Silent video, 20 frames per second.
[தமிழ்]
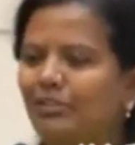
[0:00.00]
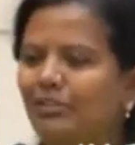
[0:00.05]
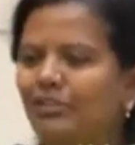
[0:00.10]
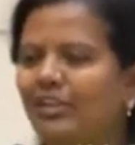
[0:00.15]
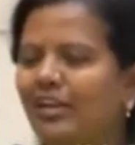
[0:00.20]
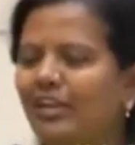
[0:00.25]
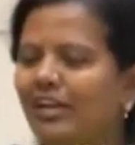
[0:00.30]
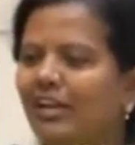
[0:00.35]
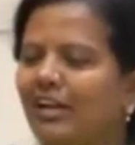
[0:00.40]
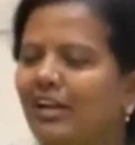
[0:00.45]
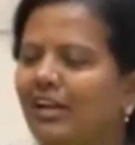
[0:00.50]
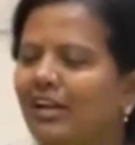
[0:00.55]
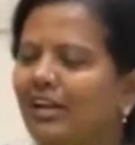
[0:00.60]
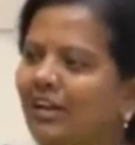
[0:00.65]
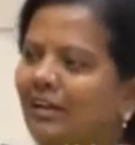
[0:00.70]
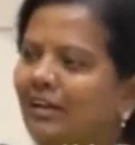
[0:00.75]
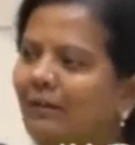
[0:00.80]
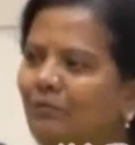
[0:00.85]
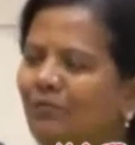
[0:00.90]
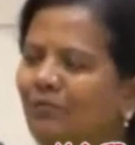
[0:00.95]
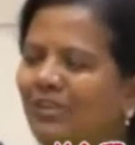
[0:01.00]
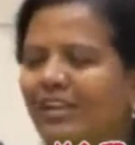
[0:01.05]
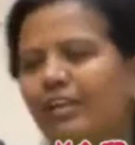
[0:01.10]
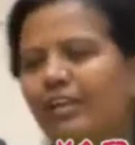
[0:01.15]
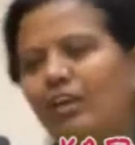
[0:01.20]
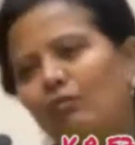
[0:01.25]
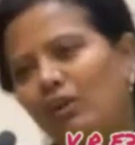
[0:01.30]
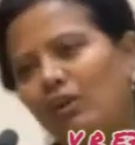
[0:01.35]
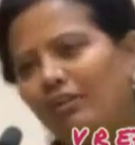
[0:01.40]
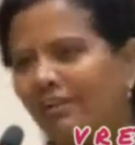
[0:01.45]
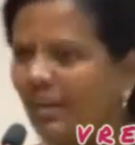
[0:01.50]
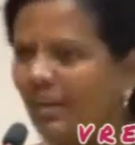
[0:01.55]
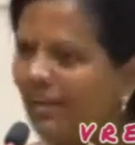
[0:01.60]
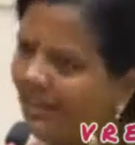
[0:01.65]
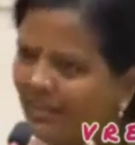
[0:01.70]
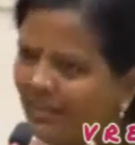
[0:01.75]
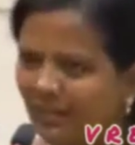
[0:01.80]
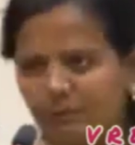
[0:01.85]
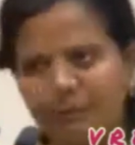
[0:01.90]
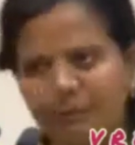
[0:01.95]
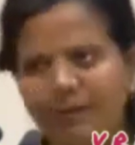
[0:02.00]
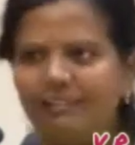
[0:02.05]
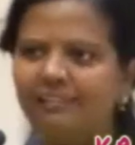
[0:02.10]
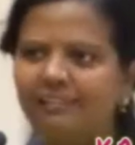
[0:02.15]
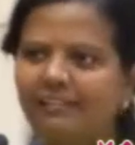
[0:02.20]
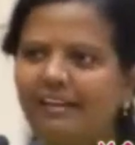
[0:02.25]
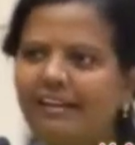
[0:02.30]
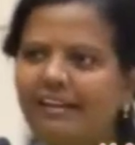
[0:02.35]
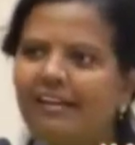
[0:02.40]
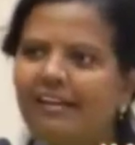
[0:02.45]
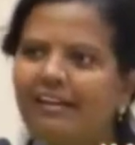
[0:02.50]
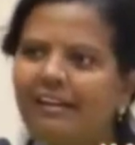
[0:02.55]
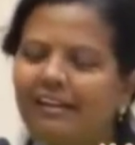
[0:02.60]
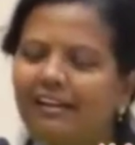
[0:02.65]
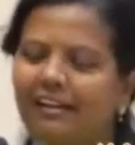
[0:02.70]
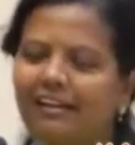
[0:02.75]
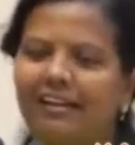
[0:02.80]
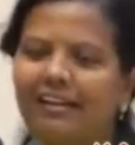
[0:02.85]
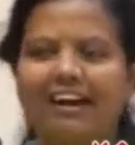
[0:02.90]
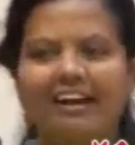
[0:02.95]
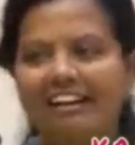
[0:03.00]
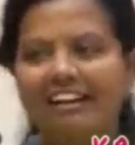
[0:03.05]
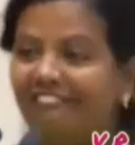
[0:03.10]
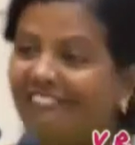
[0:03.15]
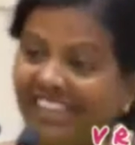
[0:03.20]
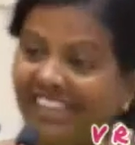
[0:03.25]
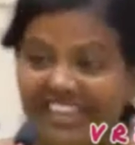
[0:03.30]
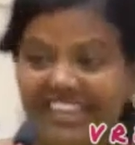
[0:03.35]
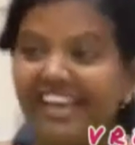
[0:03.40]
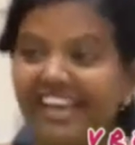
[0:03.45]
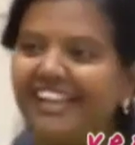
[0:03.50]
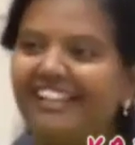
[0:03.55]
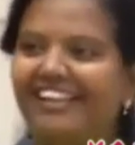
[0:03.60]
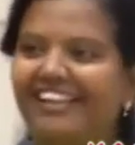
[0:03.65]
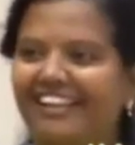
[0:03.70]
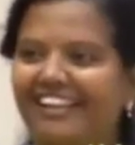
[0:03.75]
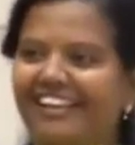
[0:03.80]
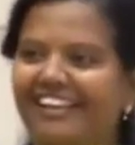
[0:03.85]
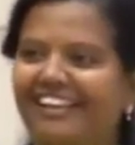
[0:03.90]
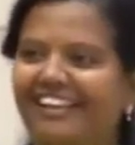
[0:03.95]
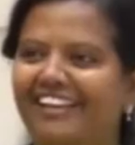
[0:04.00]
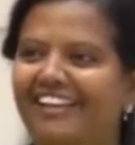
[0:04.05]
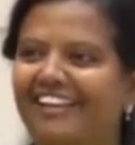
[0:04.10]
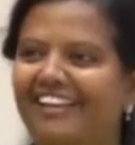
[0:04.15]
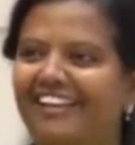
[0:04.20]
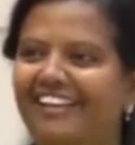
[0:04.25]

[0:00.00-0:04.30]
அம்மா சொன்னாங்க எவ்வளவு விலை இருக்குன்னு பாத்துக்க ஆனா விக்காத